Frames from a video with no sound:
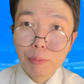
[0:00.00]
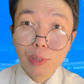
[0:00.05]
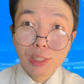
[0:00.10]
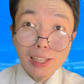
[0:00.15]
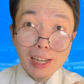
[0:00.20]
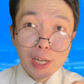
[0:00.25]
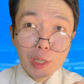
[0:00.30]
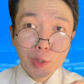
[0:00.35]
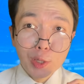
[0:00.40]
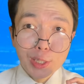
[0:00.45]

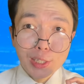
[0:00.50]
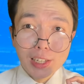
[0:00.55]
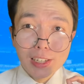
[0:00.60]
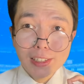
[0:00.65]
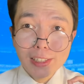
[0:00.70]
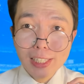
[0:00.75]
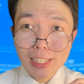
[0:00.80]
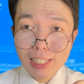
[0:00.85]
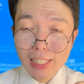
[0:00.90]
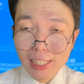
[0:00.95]
пытаются
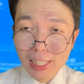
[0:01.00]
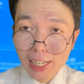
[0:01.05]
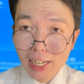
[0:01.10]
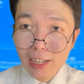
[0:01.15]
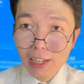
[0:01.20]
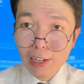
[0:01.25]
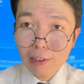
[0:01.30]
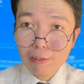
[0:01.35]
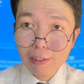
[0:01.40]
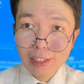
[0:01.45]

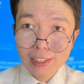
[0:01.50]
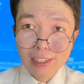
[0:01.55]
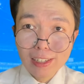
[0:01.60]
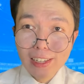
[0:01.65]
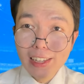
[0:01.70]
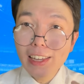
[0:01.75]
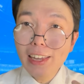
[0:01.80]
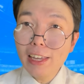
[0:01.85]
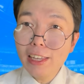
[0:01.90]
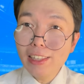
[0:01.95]
сконцентрироваться
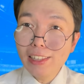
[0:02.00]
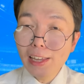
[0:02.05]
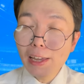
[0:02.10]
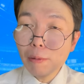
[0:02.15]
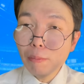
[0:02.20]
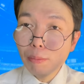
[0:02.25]
и не